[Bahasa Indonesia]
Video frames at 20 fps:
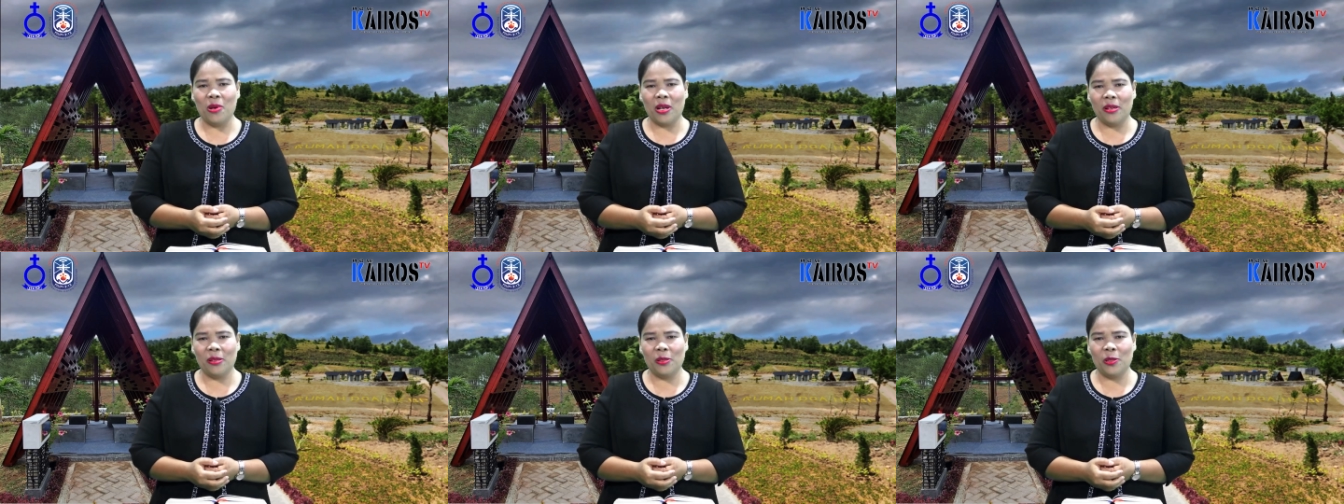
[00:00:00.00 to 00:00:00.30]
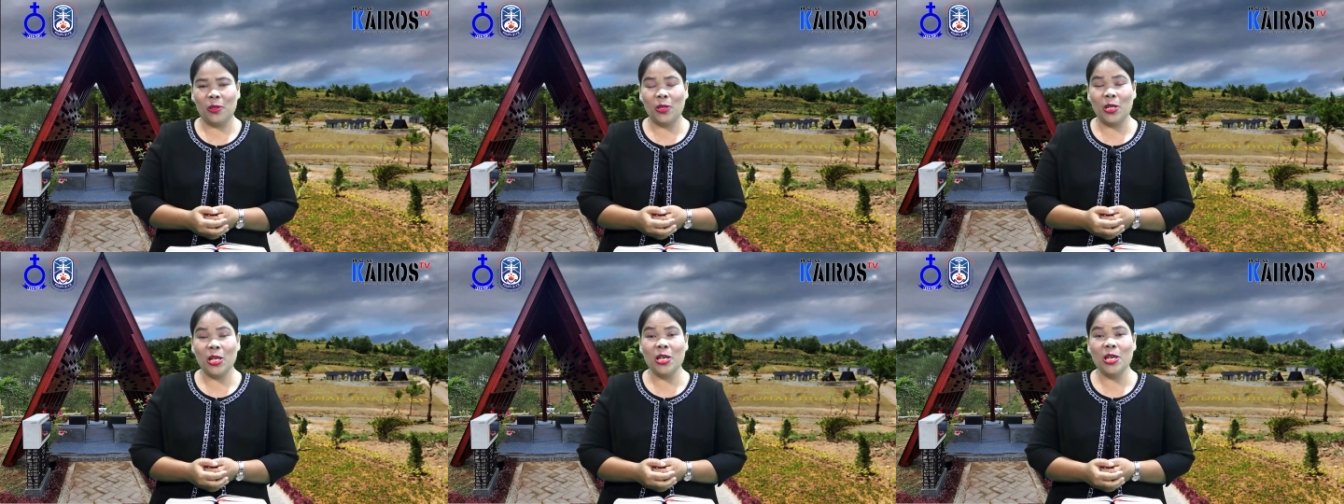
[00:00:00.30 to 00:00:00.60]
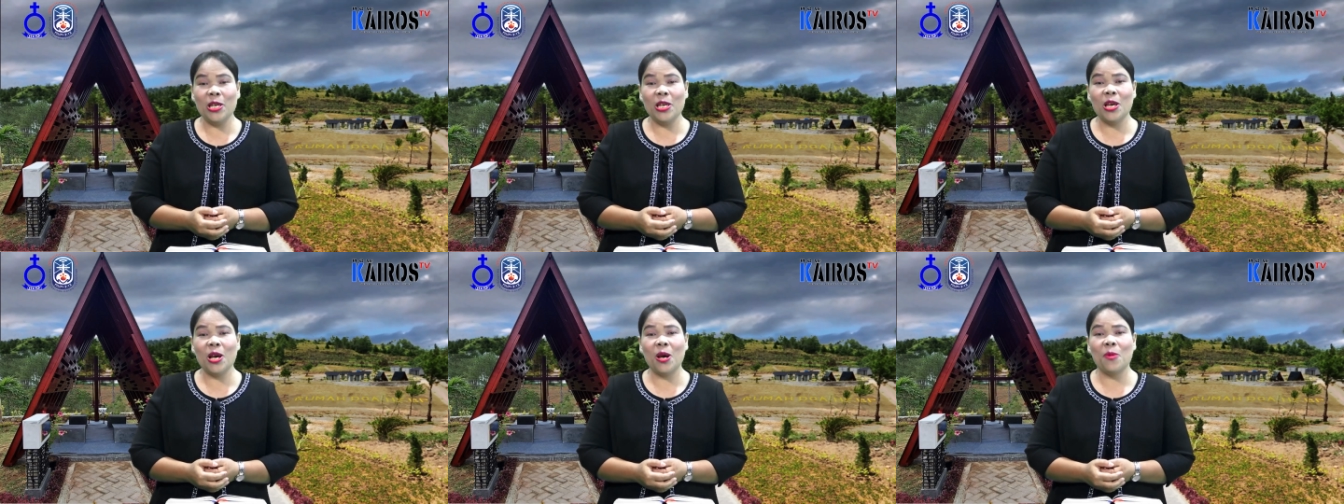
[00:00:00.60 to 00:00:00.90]
bagi
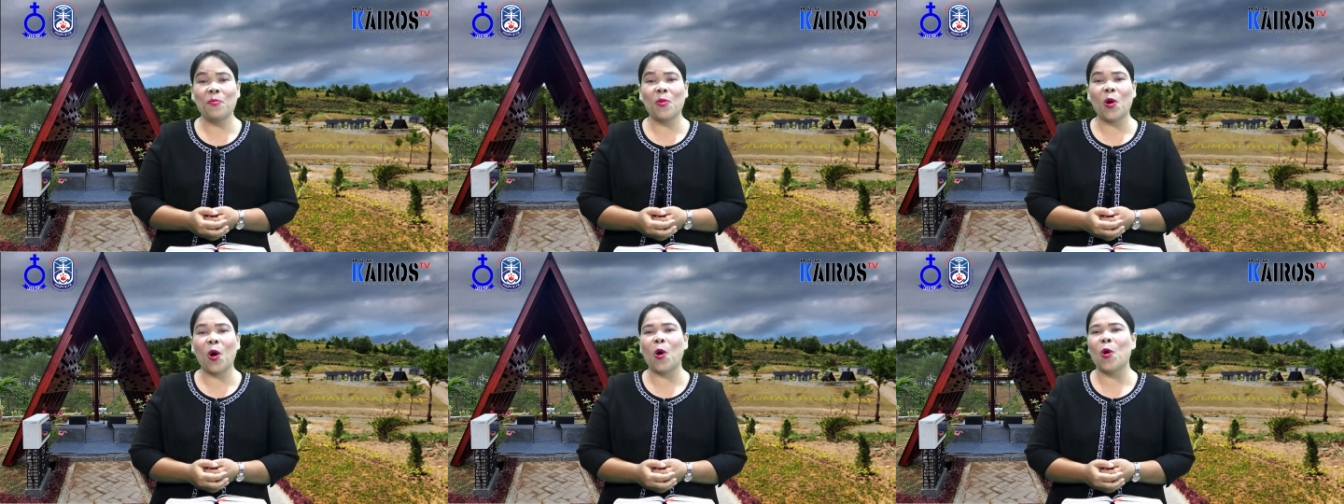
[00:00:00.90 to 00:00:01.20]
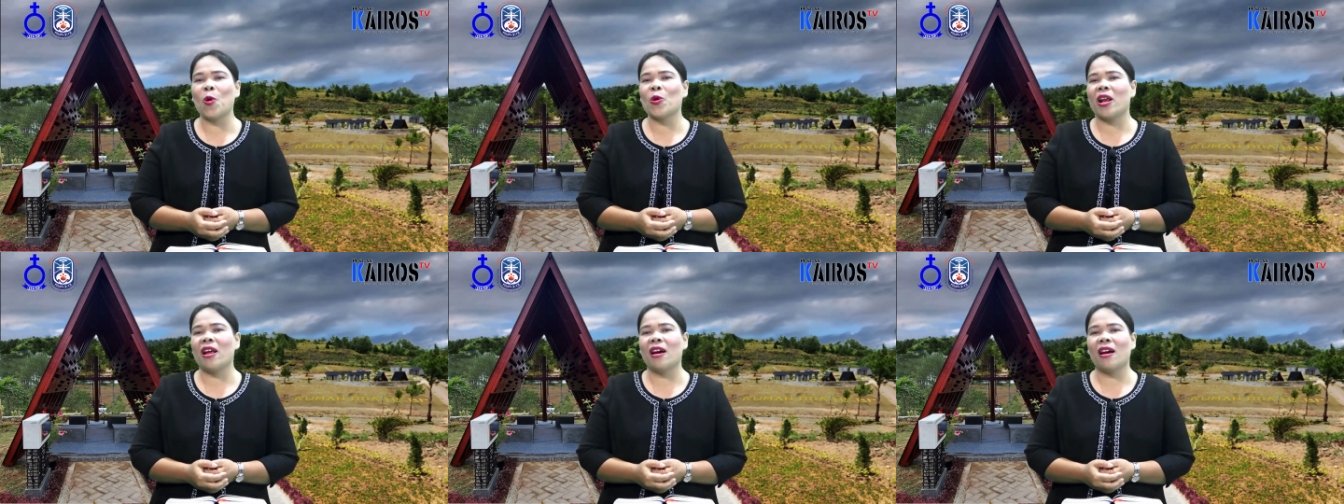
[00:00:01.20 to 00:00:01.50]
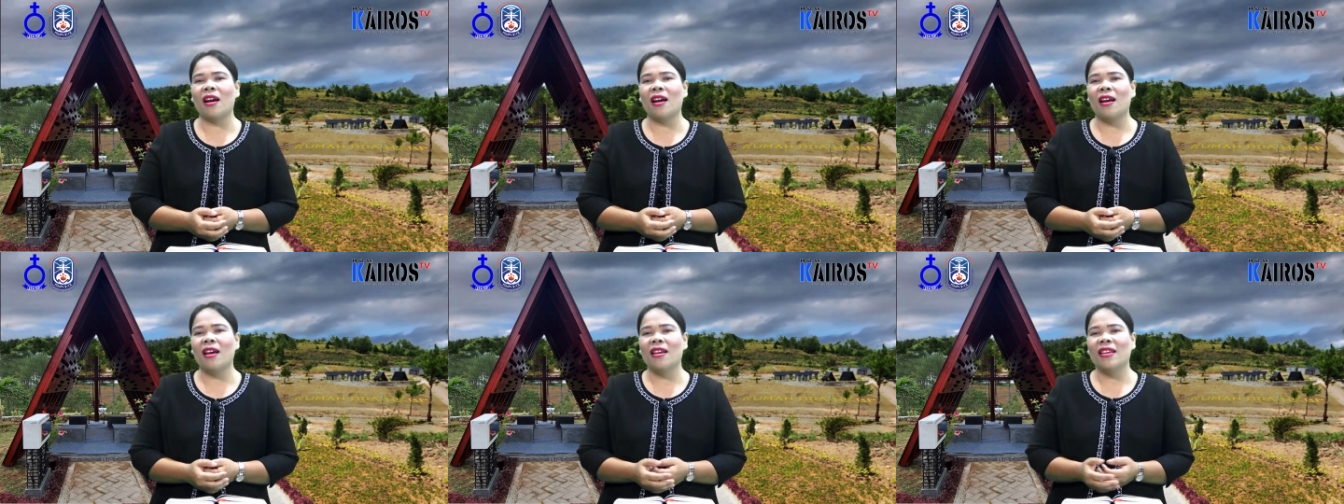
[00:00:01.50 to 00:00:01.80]
setiap
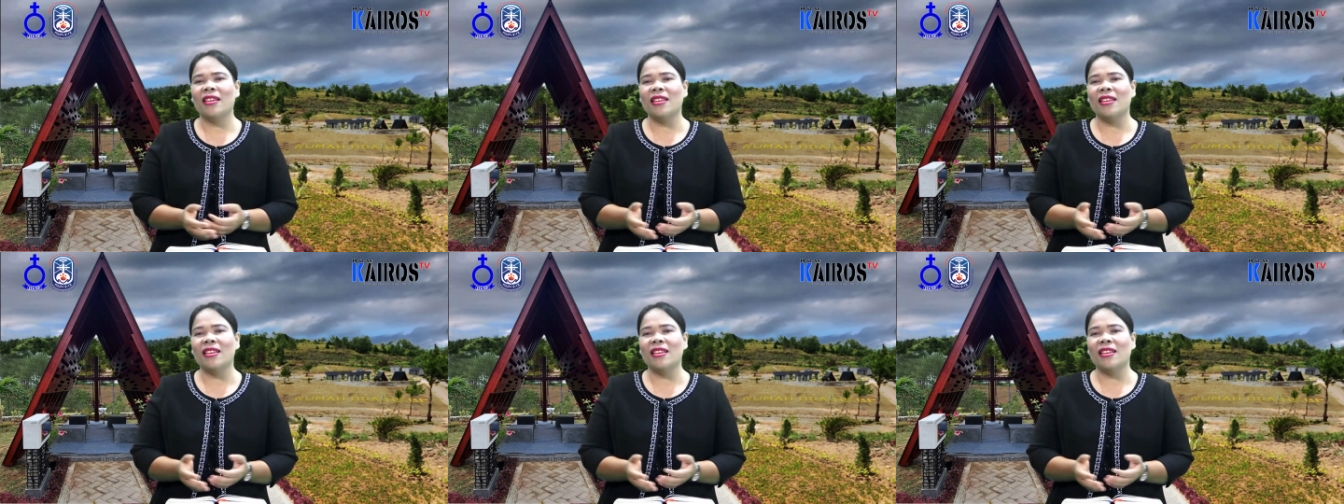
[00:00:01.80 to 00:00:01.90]
orang